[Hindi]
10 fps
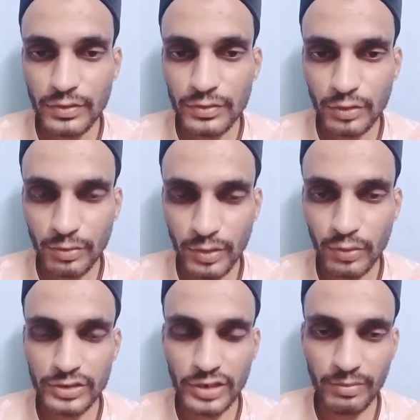तो मैं
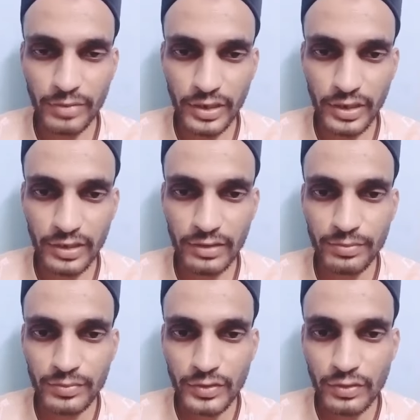गोशा महल
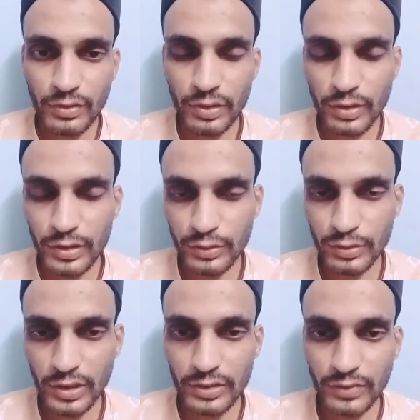और लड्डू
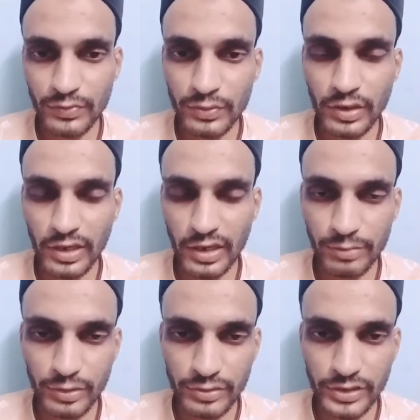यादव उन
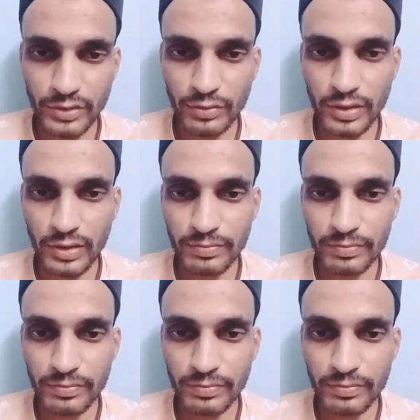हरामियों से कहूँगा